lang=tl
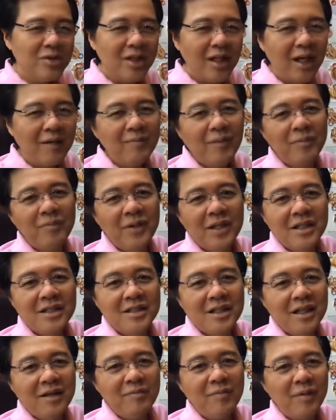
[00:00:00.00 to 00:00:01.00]
lang, mabilis
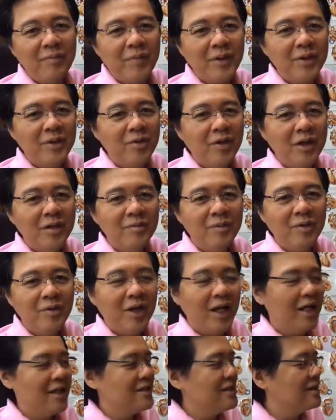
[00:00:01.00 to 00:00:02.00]
lang, papayuhan mo,
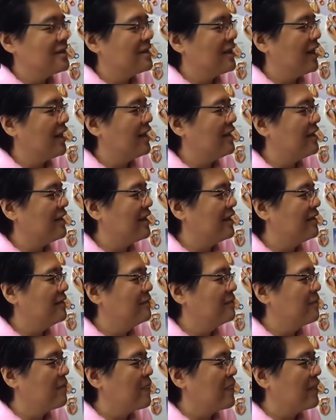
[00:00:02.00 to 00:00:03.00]
wala siyang sakit eh
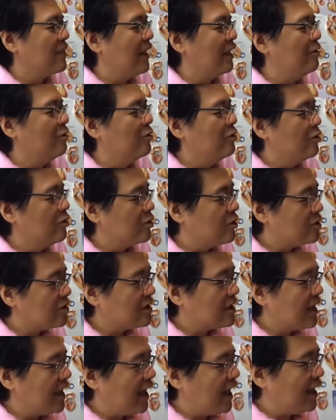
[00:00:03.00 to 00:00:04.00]
nalulungkot
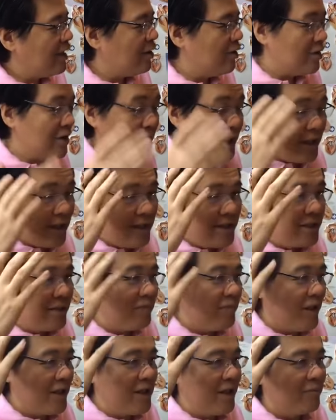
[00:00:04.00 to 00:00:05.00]
lang o iniisip
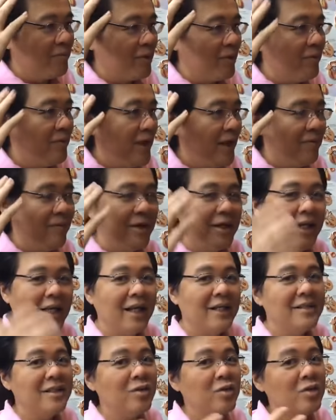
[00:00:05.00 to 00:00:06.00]
lang niya problema niya,
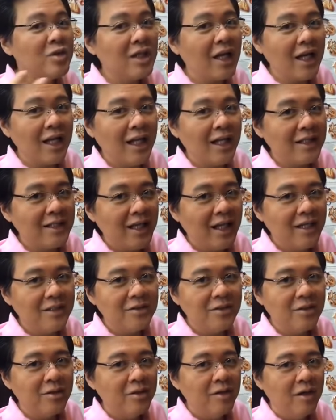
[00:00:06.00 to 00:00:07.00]
nasa utak lang niya.
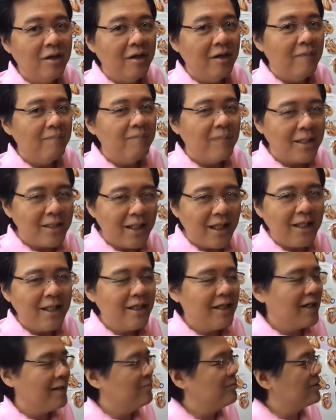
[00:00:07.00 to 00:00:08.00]
So, madali
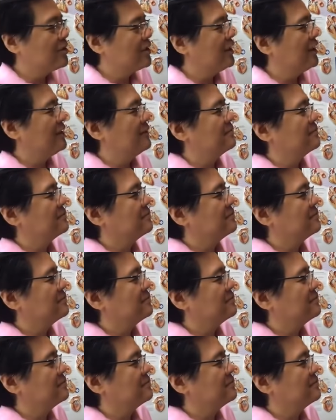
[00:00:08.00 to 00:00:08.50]
gamutin.